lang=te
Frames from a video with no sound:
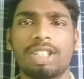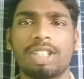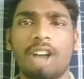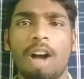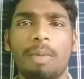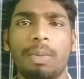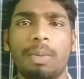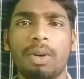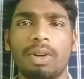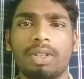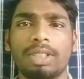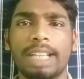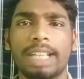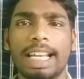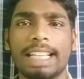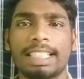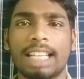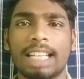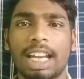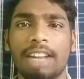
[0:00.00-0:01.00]
షాప్లో
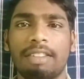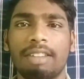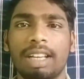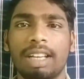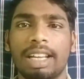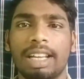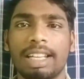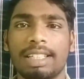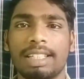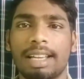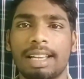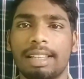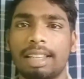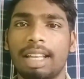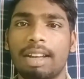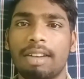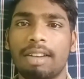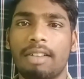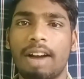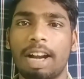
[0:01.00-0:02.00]
సేల్స్ అనేవి ఇంక్రీజ్
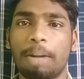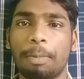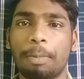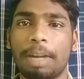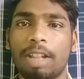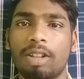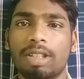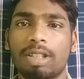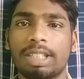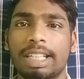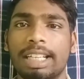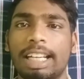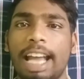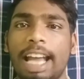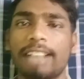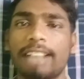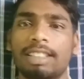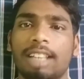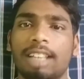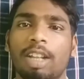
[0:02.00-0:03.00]
అయితే వాటి మీద వచ్చే
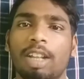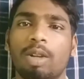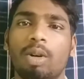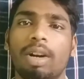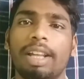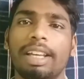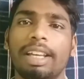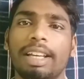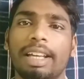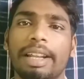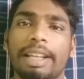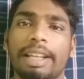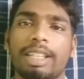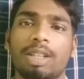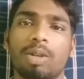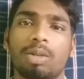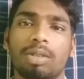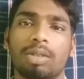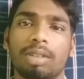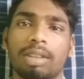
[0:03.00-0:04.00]
ట్యాక్స్ అనేది కూడా ఇంక్రీజ్
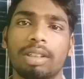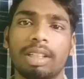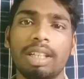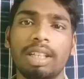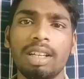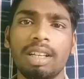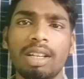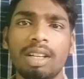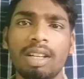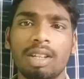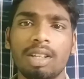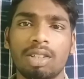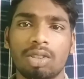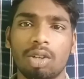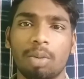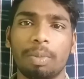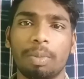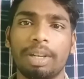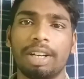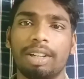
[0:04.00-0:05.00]
అవుతుంది
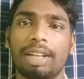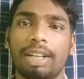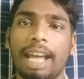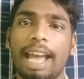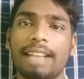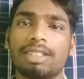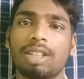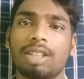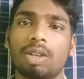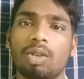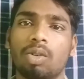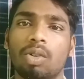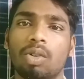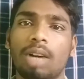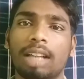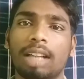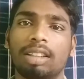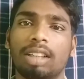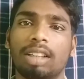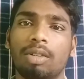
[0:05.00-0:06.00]
సో మీరు ట్యాక్స్ ఎక్కువ
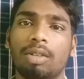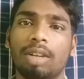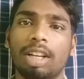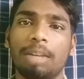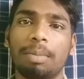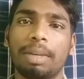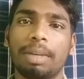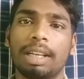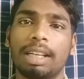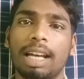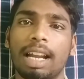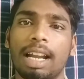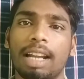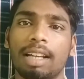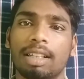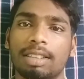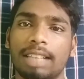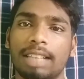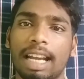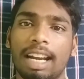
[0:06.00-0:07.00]
కడతా ఉంటే మీకు
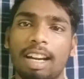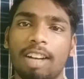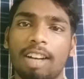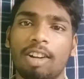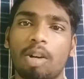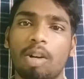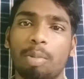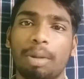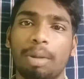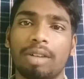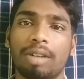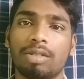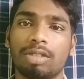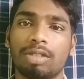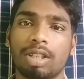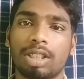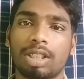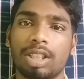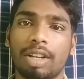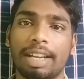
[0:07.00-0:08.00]
సెంట్రల్ గవర్నమెంట్
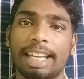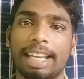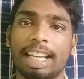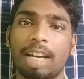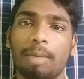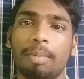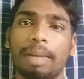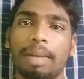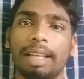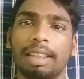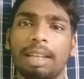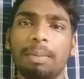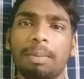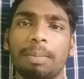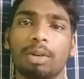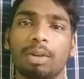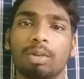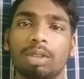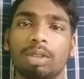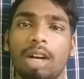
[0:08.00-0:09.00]
నుంచి వచ్చే ఇన్కమ్ అయితే
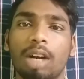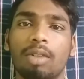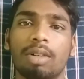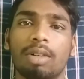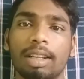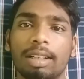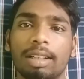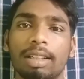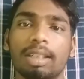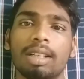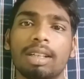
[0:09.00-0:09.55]
పెరుగుతూ ఉంటుంది